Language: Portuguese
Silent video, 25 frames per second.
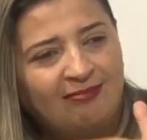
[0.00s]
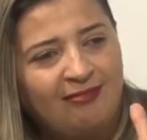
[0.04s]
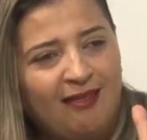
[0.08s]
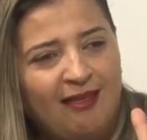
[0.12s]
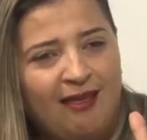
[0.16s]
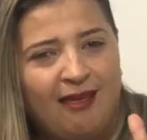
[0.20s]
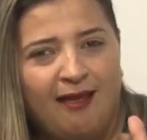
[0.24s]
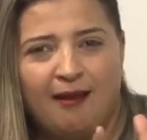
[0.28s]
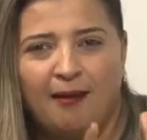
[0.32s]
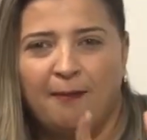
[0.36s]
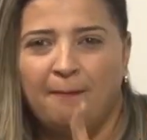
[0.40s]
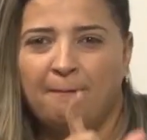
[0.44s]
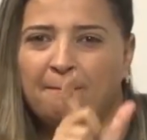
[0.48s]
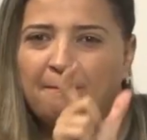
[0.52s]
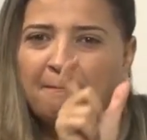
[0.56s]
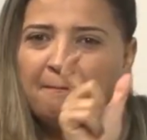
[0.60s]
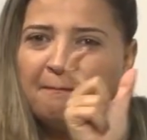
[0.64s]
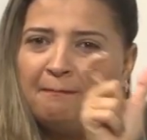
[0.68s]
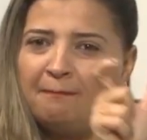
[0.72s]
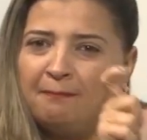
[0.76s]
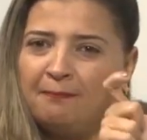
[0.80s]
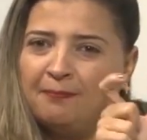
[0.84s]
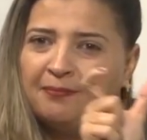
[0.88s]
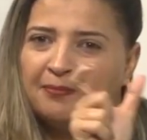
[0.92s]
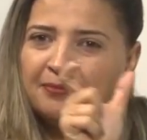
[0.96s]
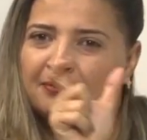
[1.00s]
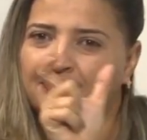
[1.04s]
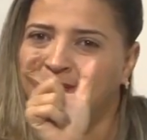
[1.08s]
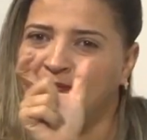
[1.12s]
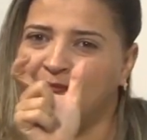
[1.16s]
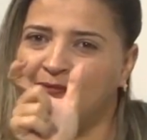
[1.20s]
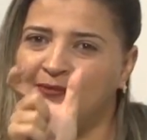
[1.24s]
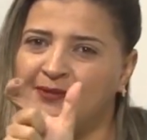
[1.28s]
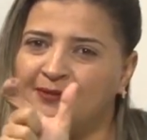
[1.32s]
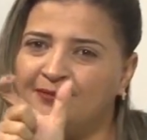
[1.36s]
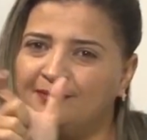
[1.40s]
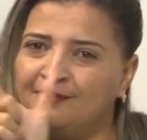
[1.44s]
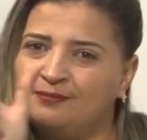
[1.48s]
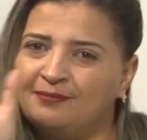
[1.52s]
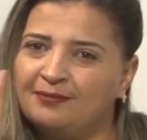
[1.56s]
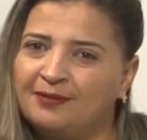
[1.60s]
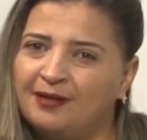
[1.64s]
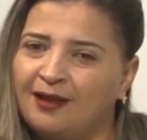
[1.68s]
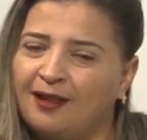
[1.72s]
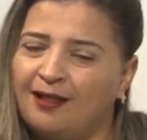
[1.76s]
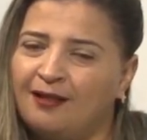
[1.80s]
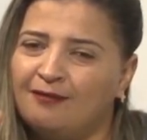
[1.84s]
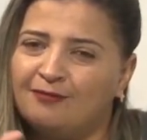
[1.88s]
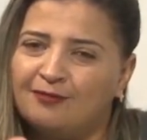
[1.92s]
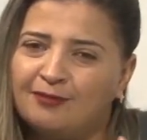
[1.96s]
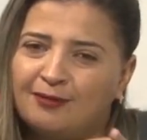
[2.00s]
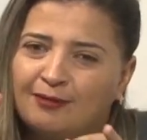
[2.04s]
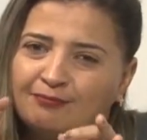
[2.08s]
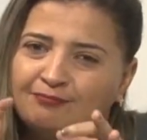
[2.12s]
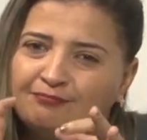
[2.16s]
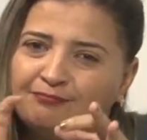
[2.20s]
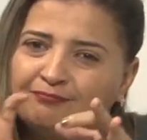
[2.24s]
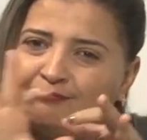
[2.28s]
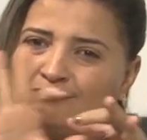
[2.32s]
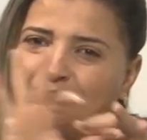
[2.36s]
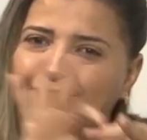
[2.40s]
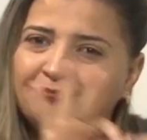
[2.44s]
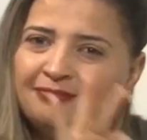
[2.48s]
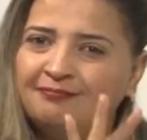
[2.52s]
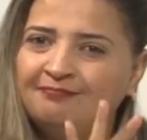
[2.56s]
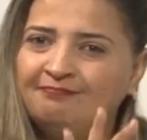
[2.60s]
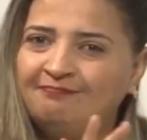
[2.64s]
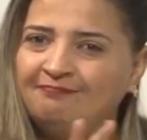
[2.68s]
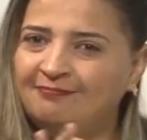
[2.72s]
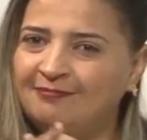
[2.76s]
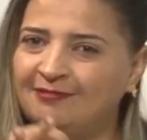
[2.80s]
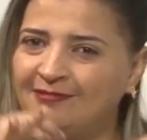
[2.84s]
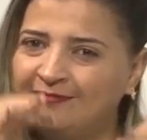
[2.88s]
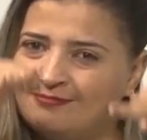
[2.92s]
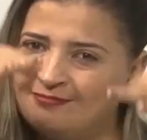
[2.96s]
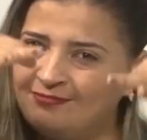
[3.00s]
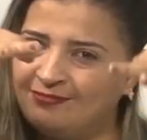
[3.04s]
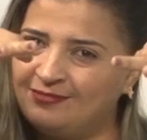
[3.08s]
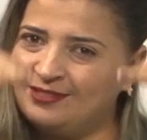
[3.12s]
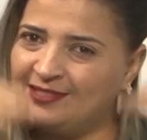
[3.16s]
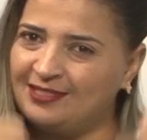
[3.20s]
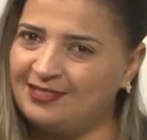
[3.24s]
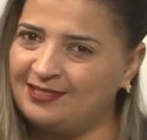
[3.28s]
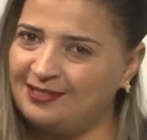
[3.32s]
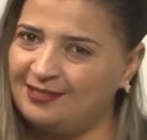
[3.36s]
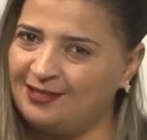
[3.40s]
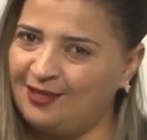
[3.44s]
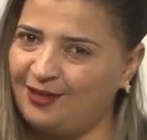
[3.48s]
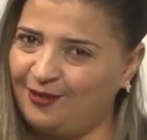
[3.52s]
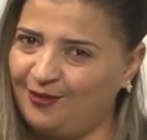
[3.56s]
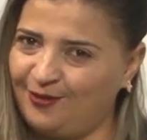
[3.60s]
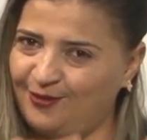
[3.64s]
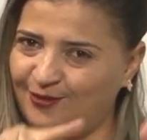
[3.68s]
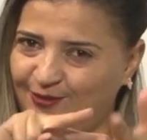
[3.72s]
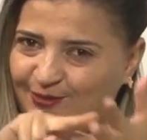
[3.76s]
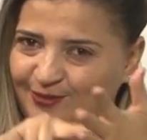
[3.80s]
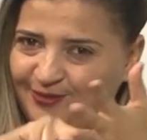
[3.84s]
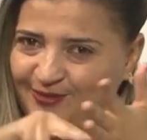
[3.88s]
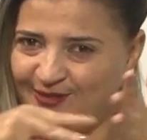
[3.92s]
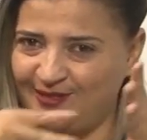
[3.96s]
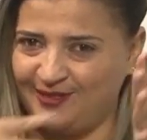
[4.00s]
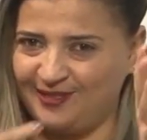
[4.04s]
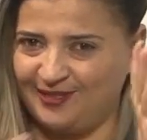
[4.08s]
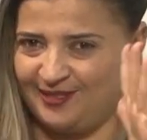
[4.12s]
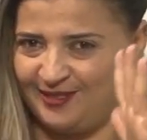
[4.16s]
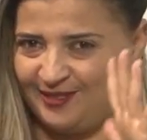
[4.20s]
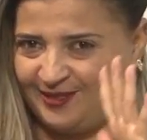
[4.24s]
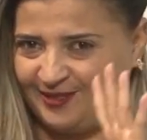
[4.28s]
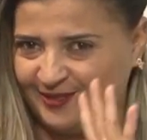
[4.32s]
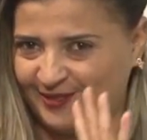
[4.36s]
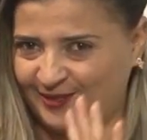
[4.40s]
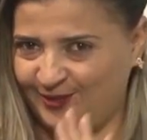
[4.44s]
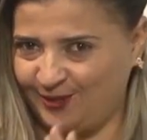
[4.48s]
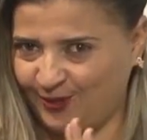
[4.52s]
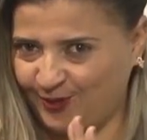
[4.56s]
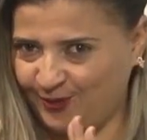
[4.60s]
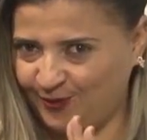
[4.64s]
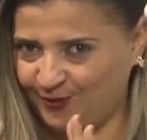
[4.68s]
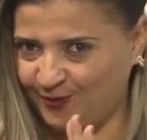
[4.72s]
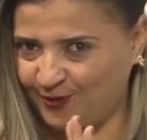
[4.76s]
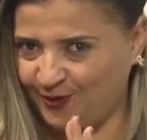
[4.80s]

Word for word: da ordem das palavras dentro do contexto, com cada um com seu significado.